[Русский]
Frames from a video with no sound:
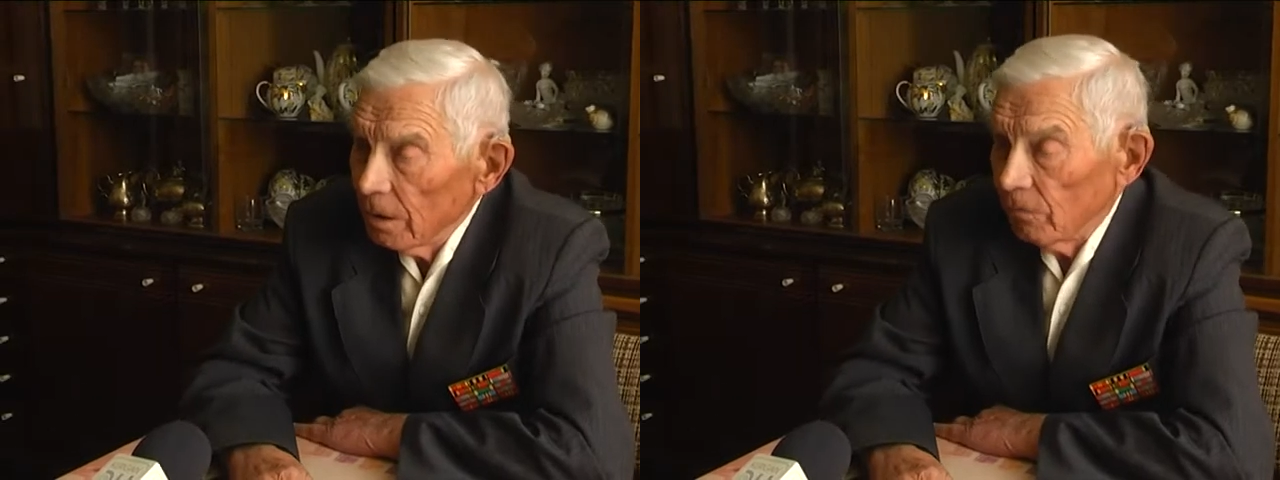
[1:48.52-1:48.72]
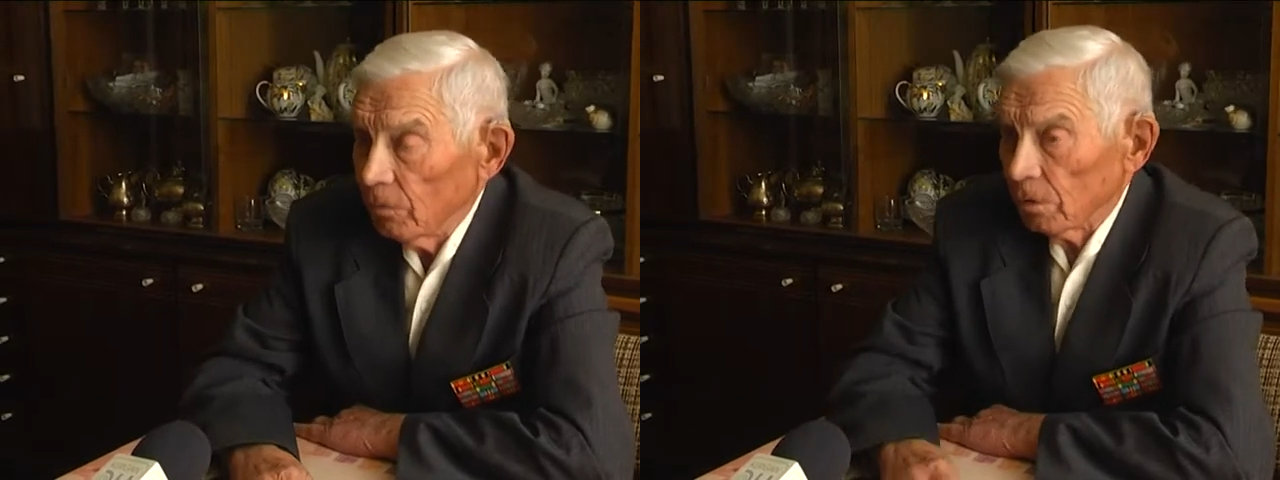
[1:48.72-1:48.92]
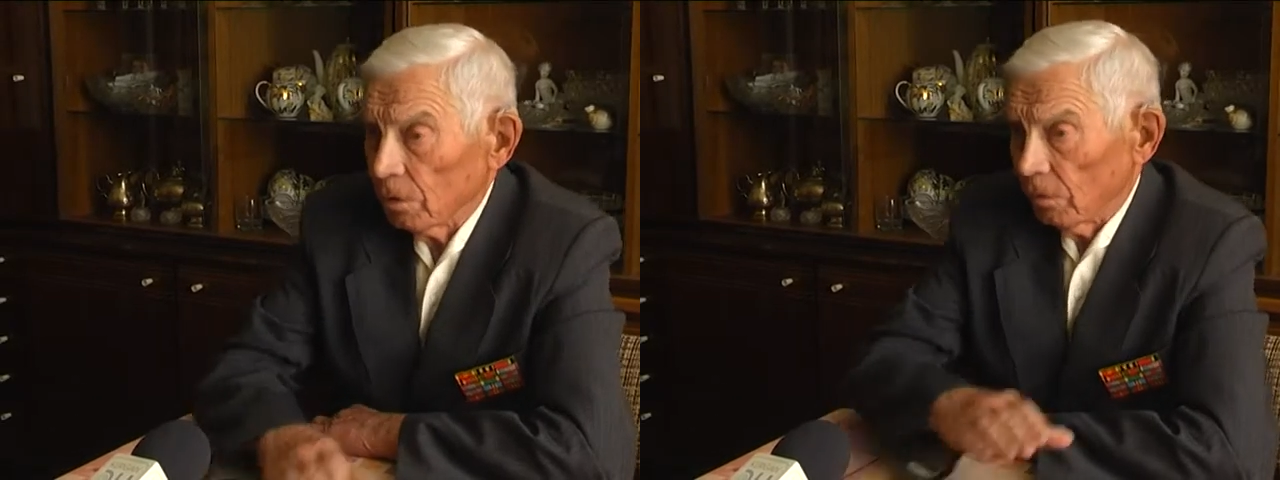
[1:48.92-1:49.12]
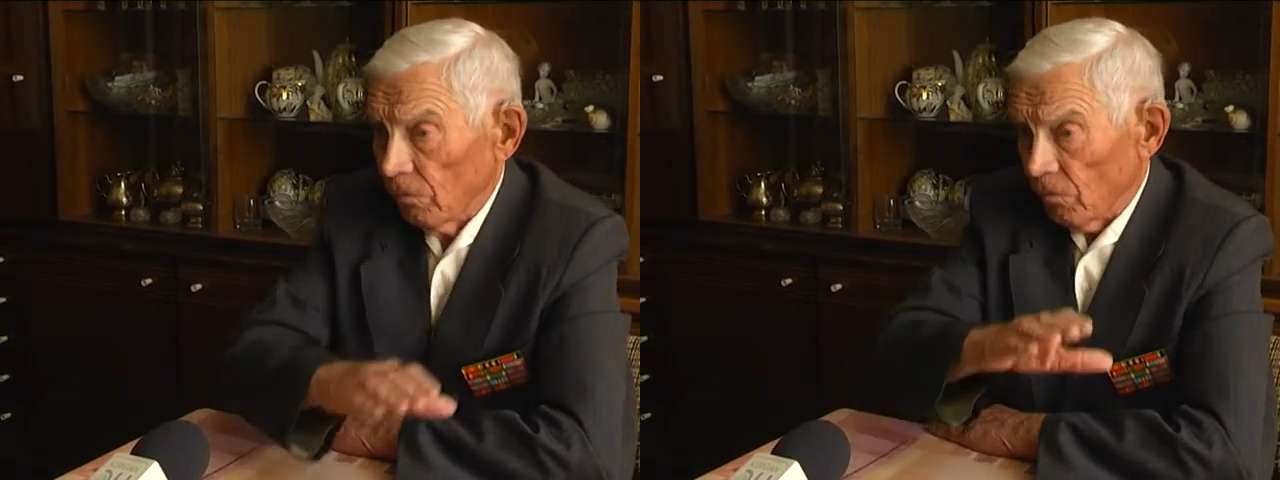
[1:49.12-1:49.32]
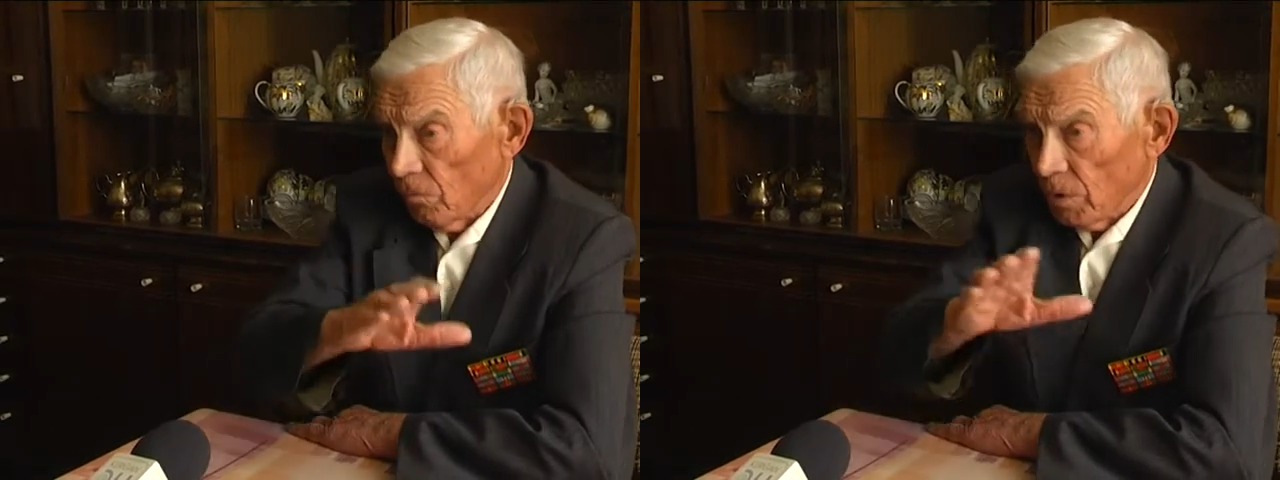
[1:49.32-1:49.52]
Вот.
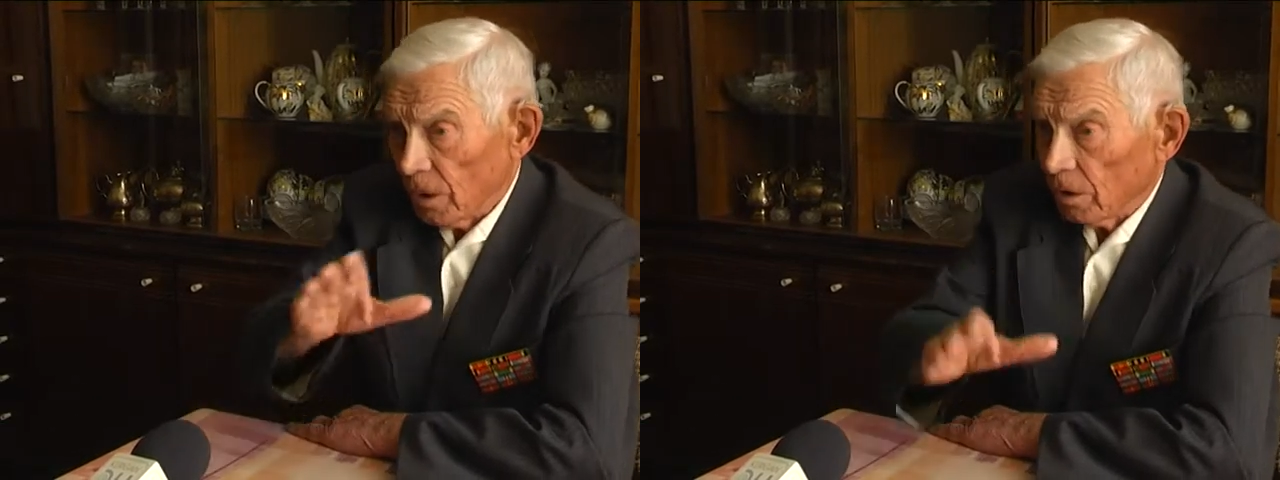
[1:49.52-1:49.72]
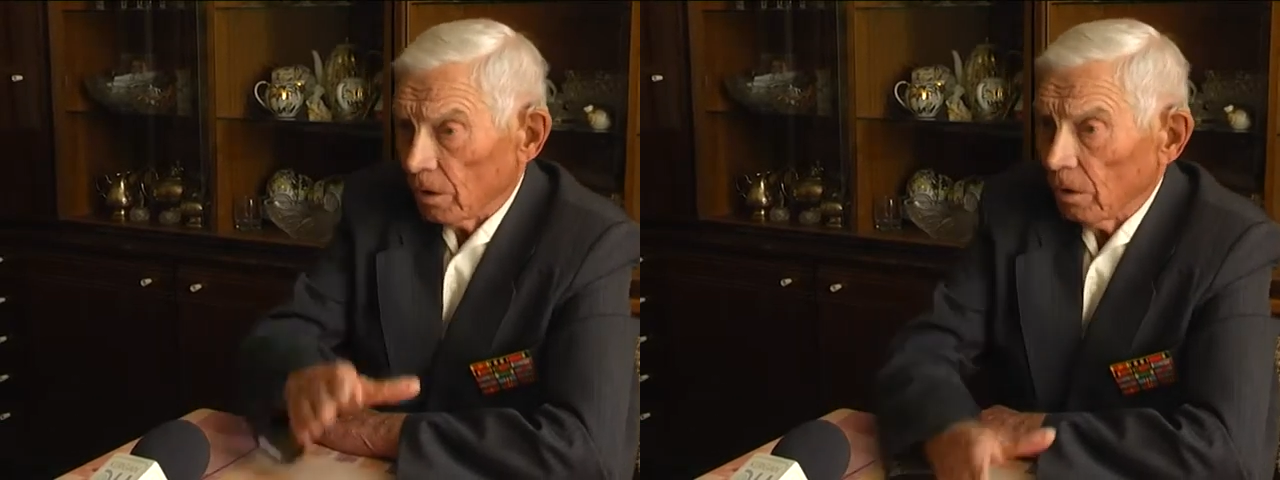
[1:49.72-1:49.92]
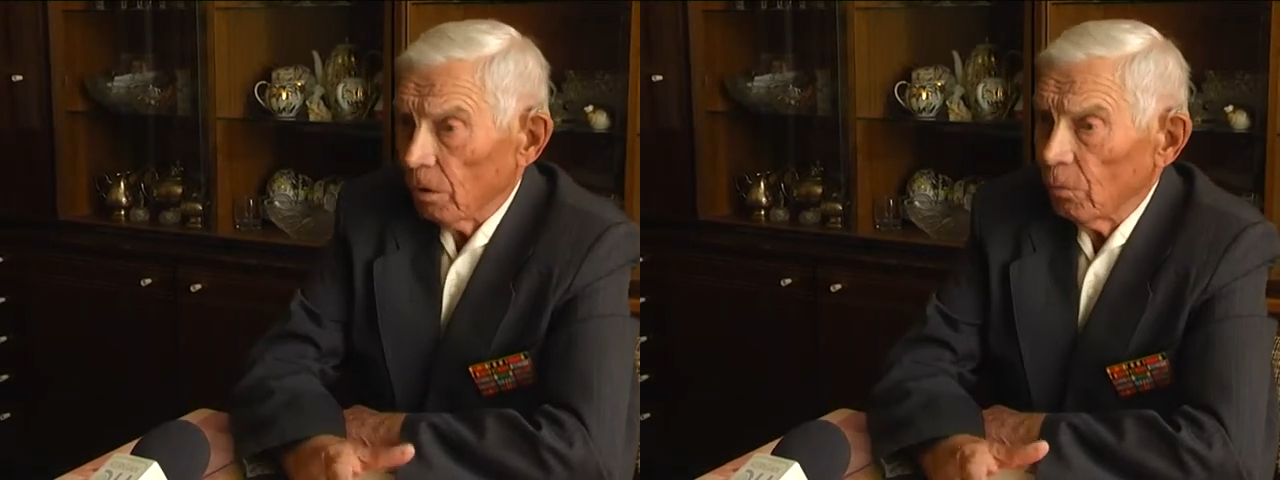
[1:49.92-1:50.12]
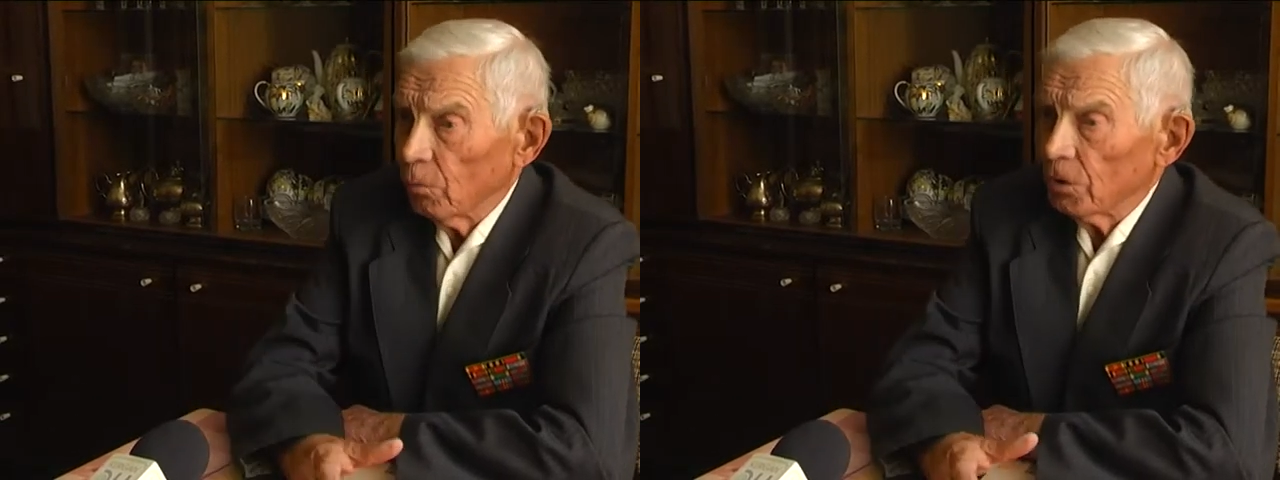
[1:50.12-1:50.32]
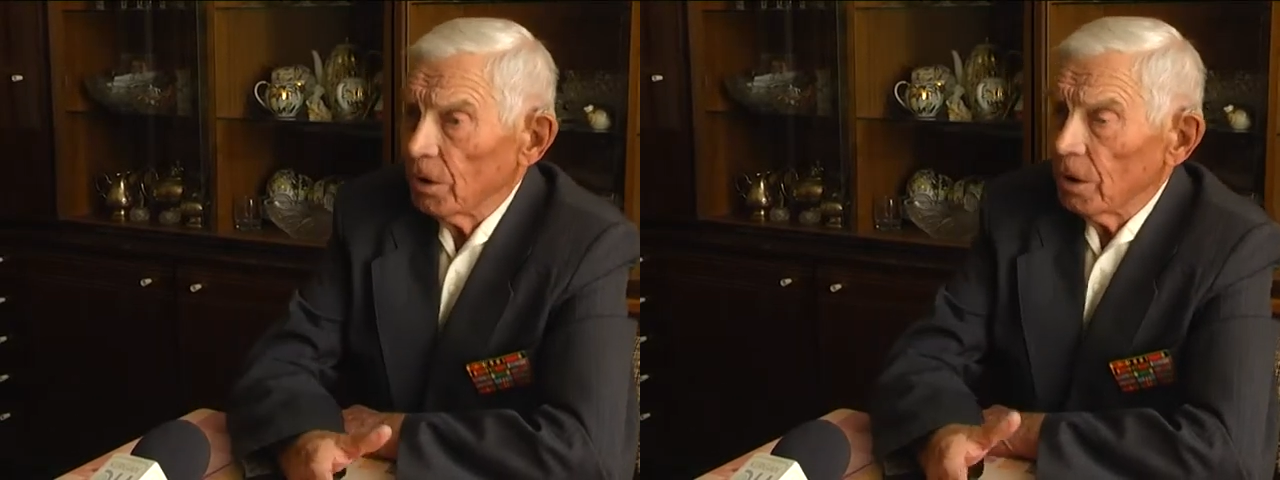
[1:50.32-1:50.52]
Вместо
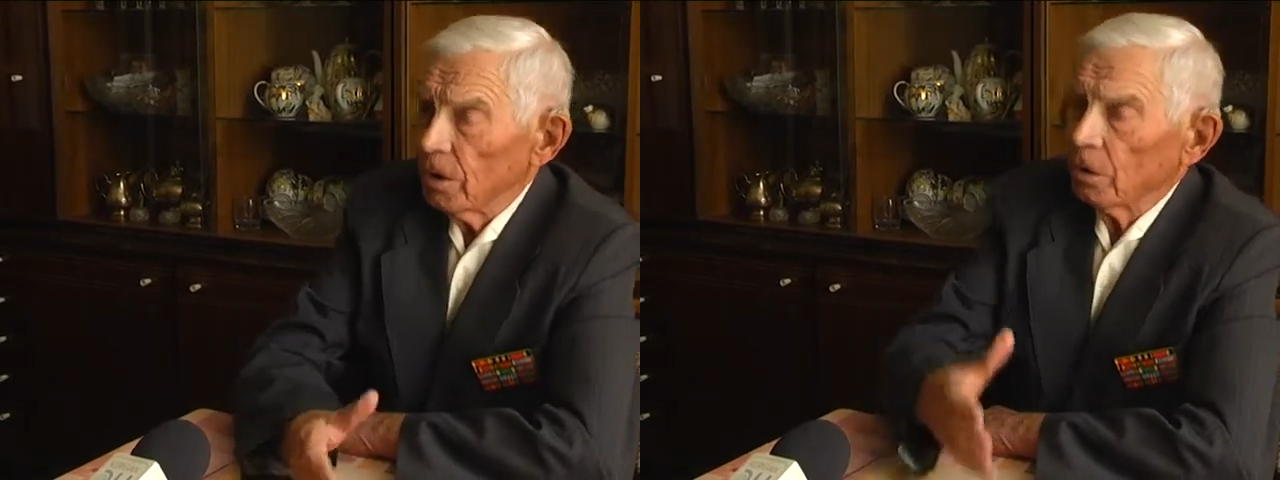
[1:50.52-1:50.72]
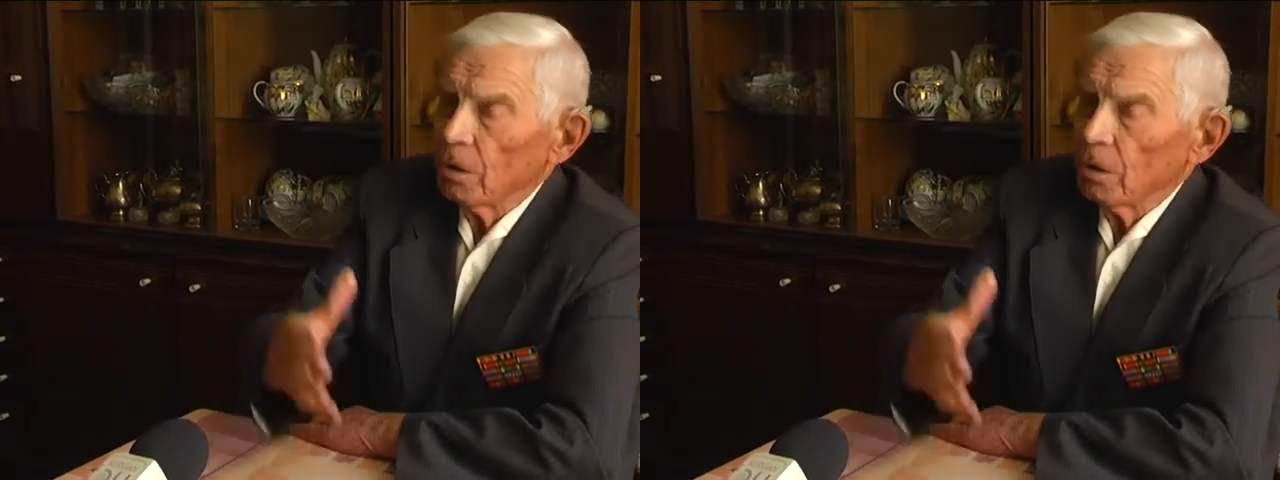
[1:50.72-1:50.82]
усиления,